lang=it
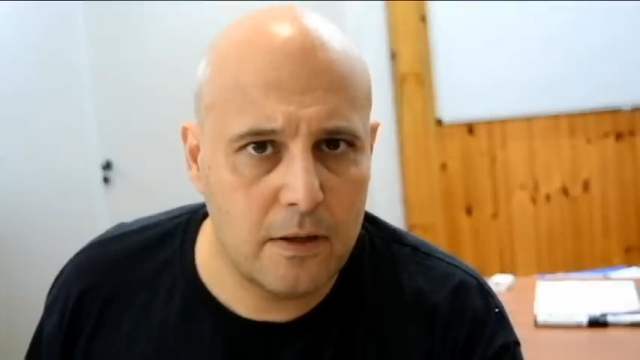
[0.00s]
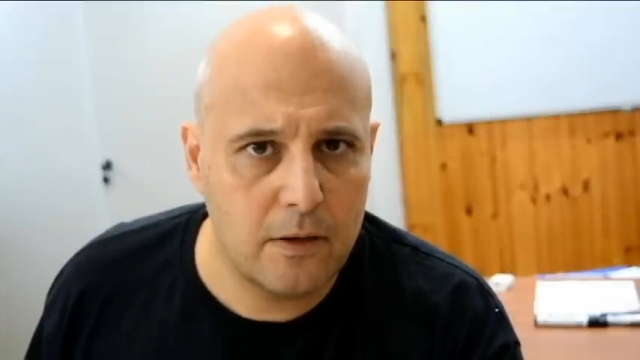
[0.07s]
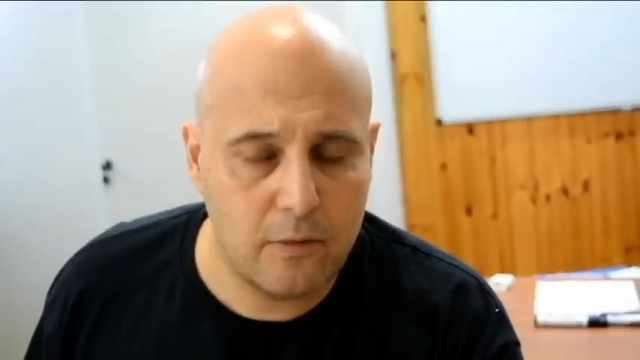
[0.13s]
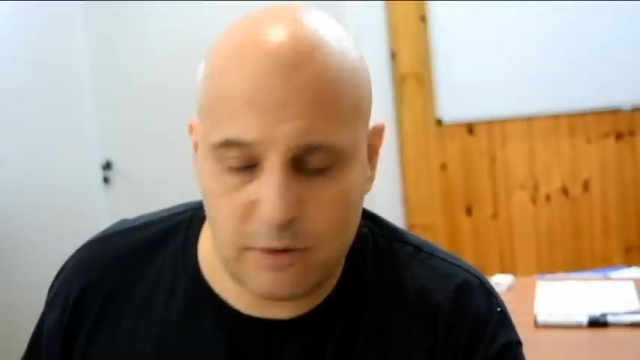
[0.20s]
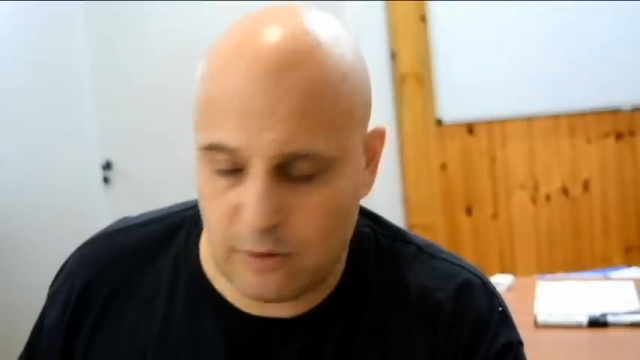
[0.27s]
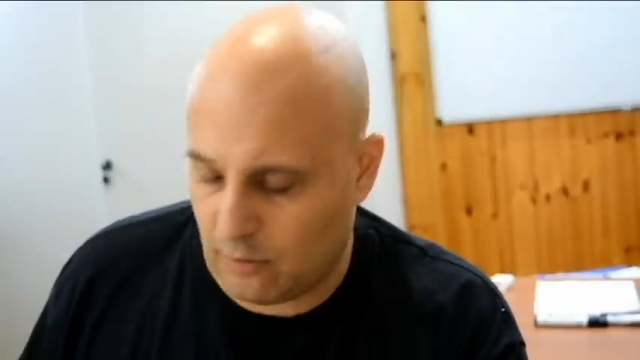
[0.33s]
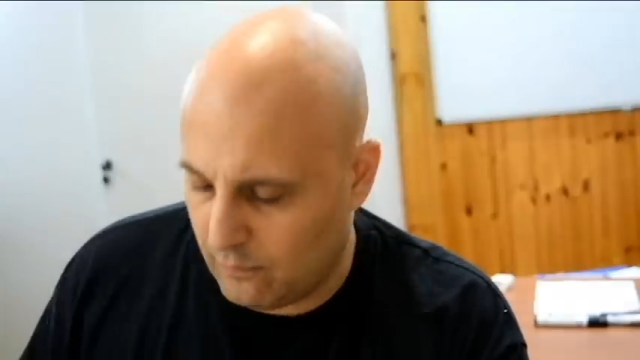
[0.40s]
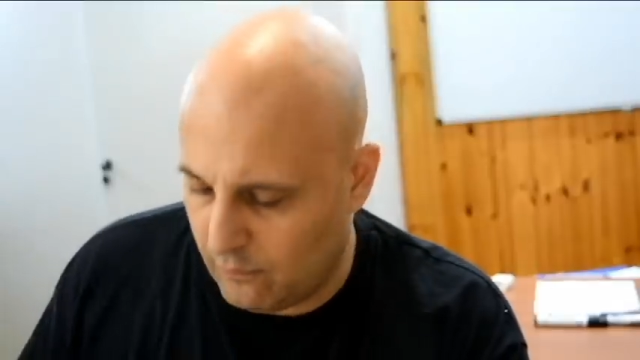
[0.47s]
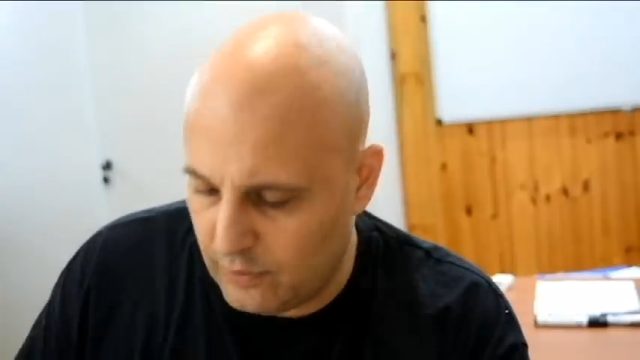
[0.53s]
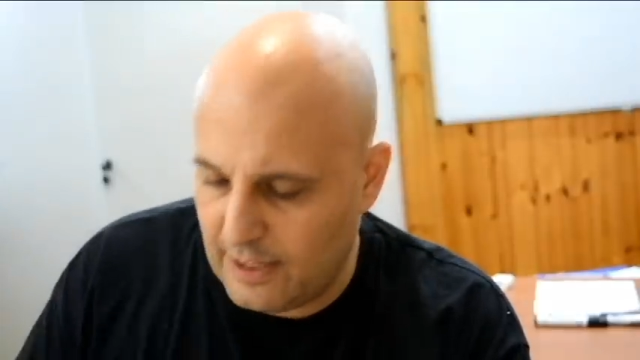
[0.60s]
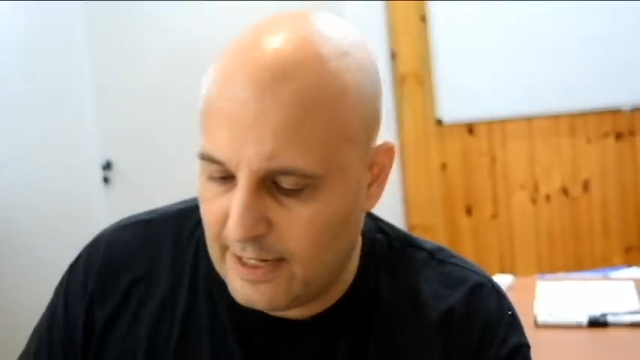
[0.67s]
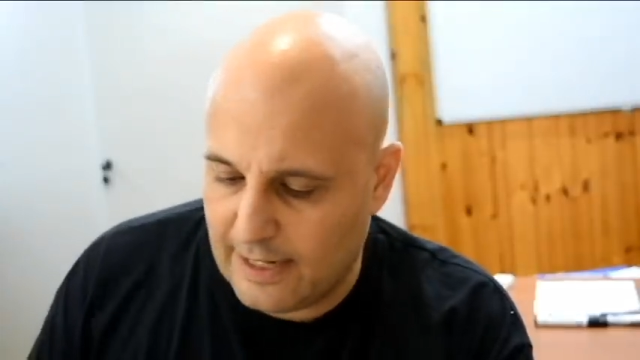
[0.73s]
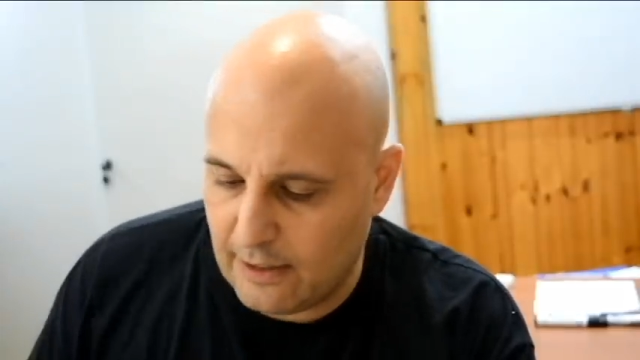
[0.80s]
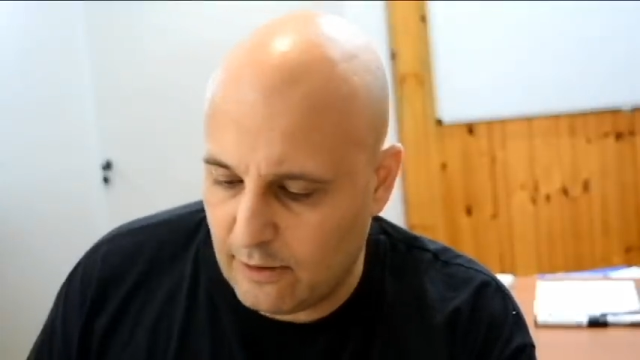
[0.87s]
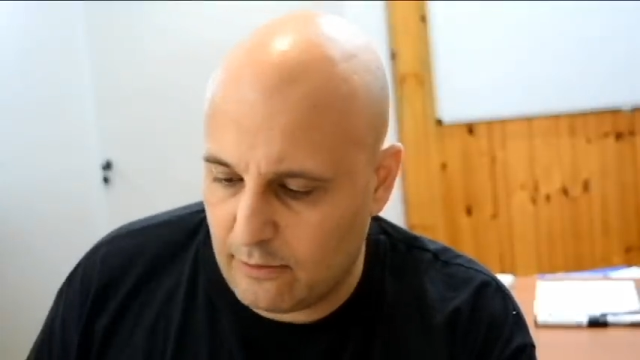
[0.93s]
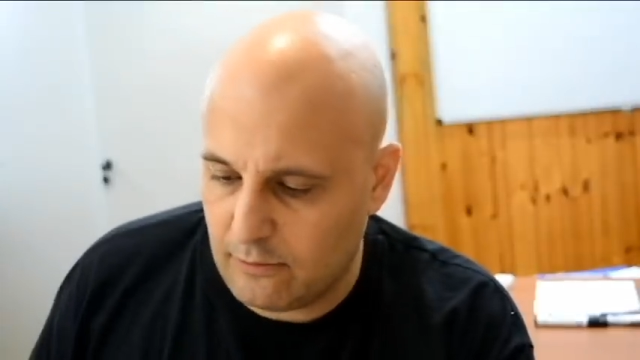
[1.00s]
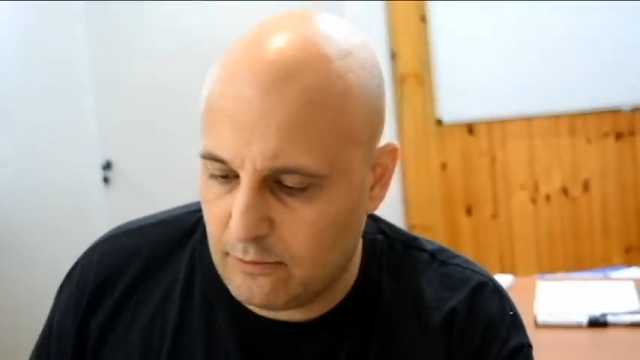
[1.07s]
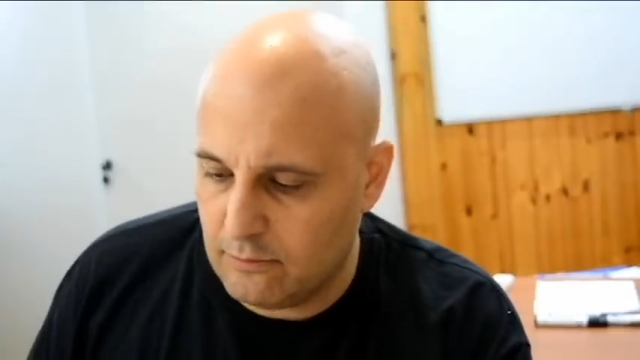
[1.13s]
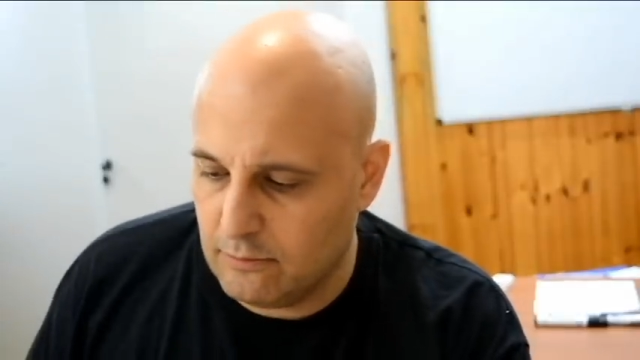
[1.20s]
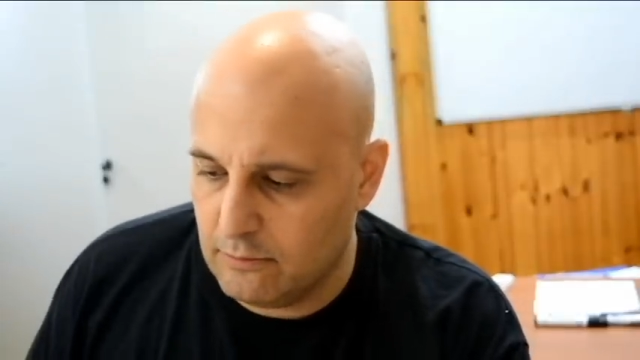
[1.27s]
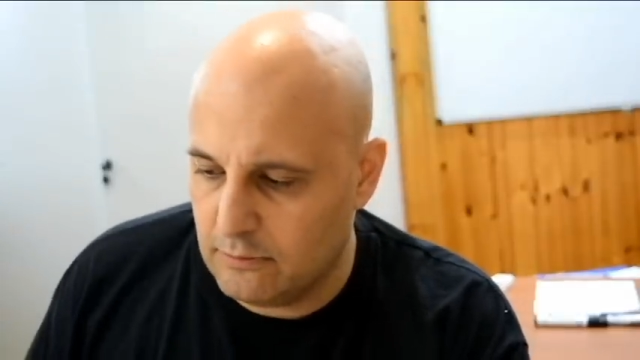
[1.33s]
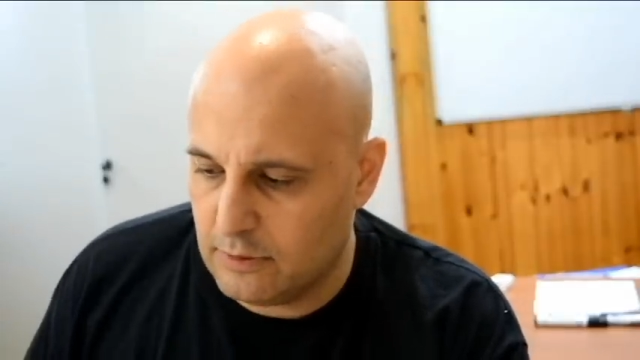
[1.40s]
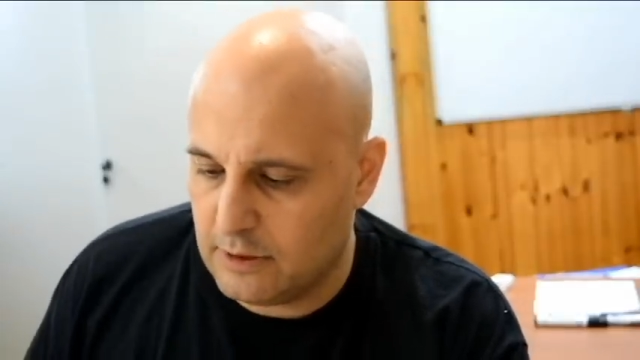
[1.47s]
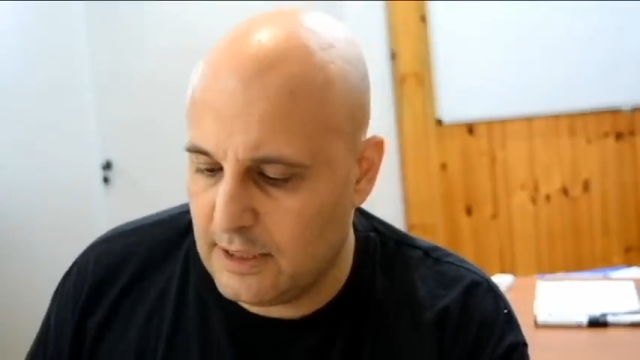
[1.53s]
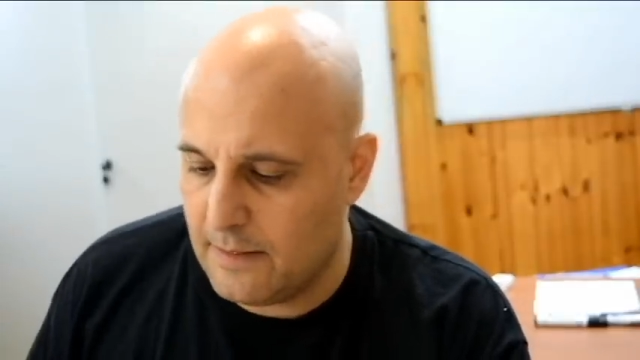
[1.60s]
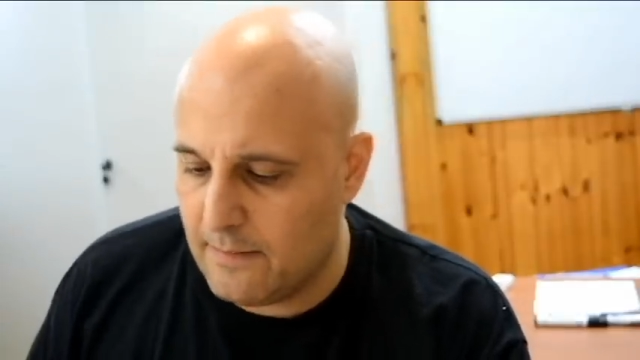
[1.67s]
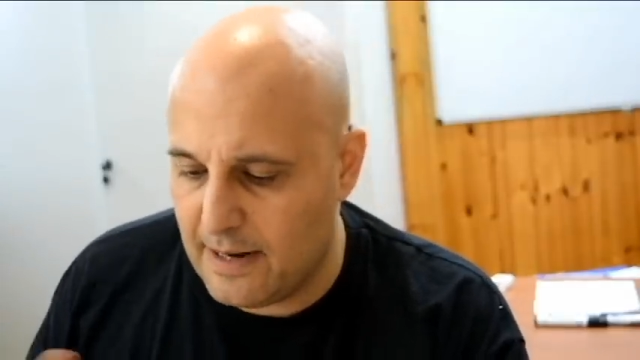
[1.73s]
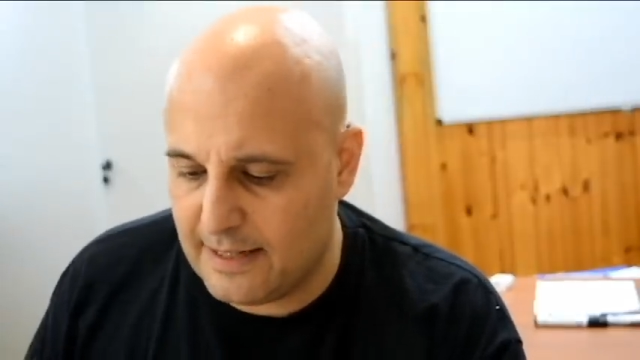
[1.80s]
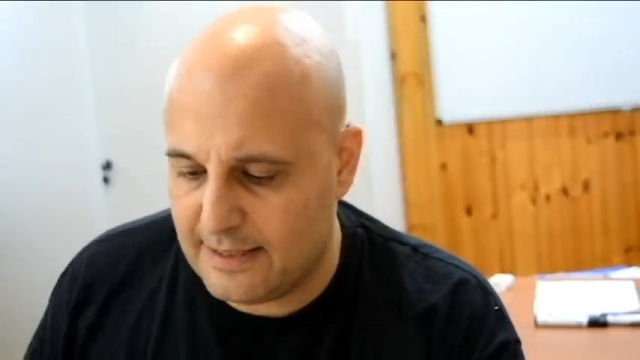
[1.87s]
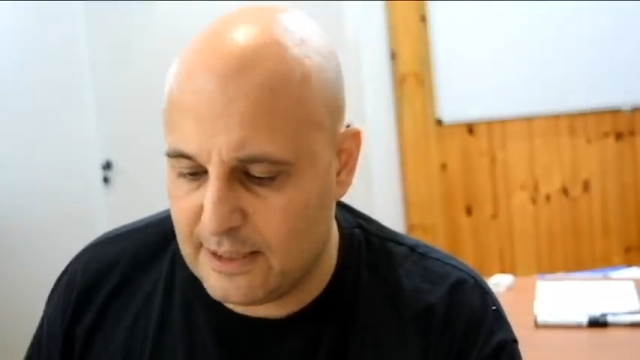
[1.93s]
questo non vuol dire che mm, si
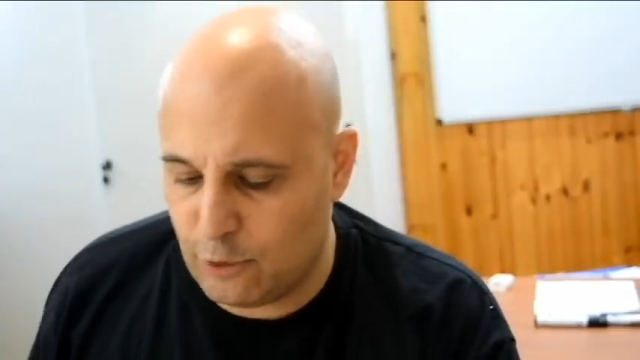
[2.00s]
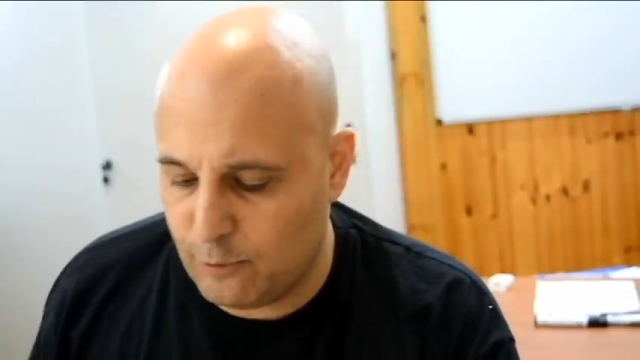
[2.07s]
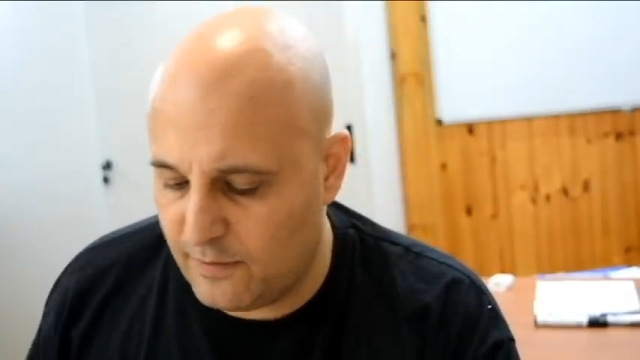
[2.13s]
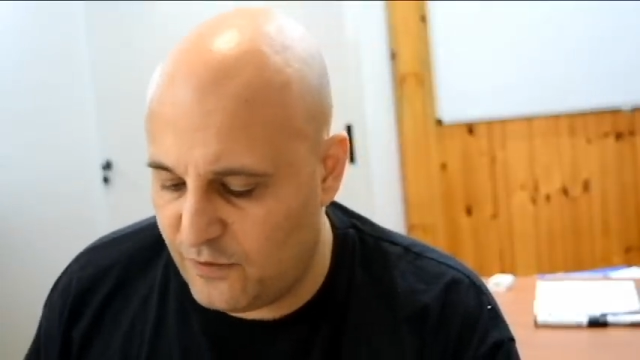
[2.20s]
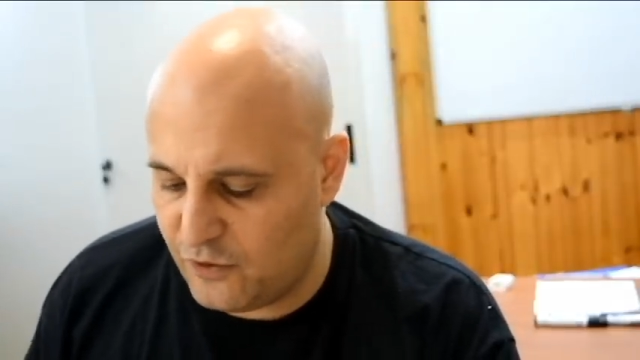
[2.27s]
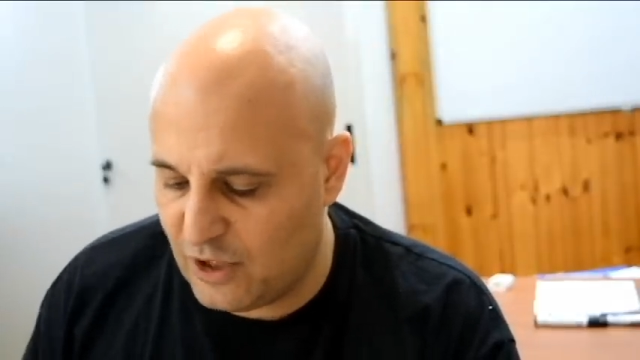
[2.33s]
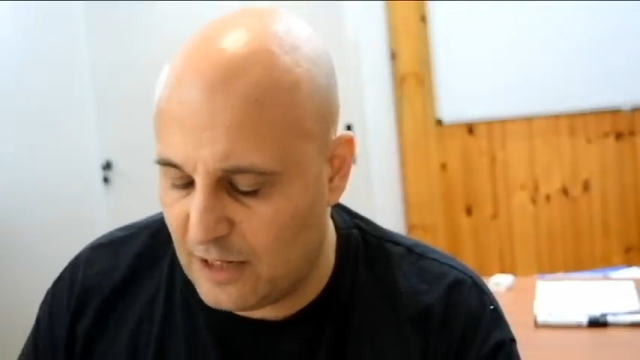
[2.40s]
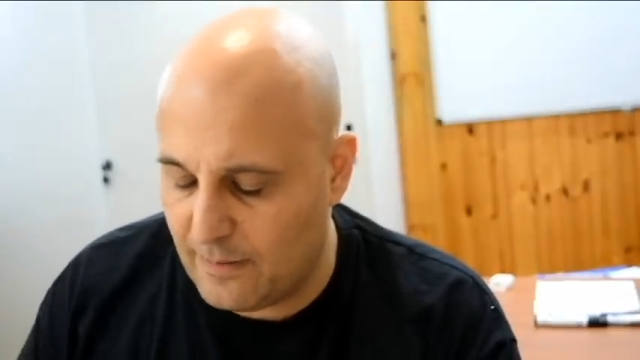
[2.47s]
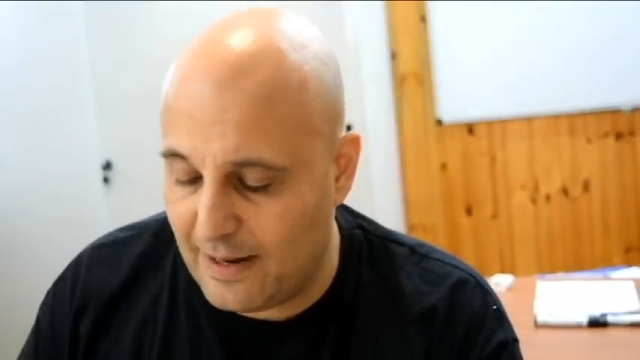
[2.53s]
debba essere superficiali,